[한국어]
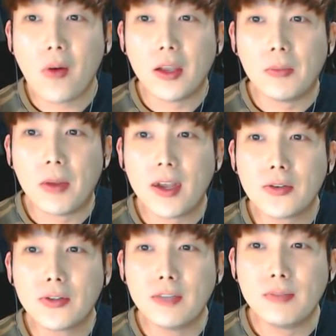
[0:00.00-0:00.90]
예,
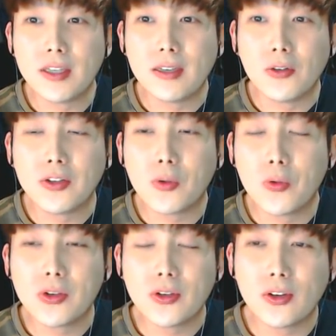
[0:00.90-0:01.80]
벨라정님 이제 여기서
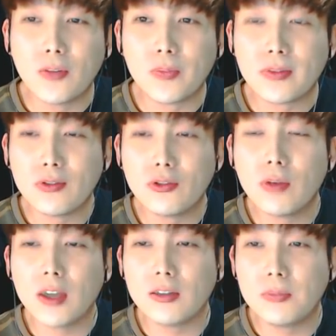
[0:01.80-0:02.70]
오셔서
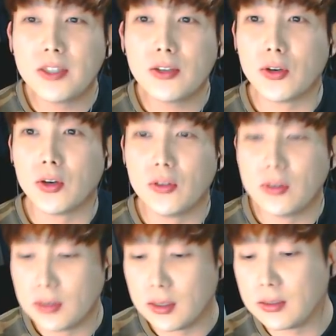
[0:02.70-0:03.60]
유튜브 아이들 삐져요
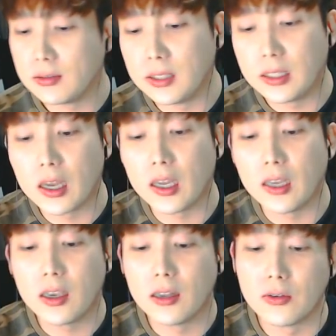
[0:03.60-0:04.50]
예, 그건 이따가
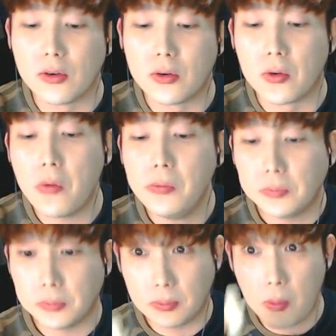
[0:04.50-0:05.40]
얘기하는 걸로
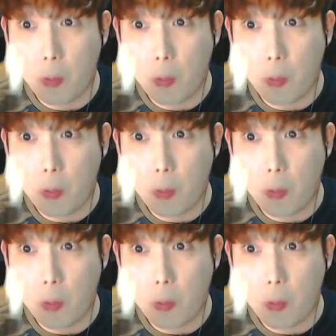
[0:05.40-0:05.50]
음.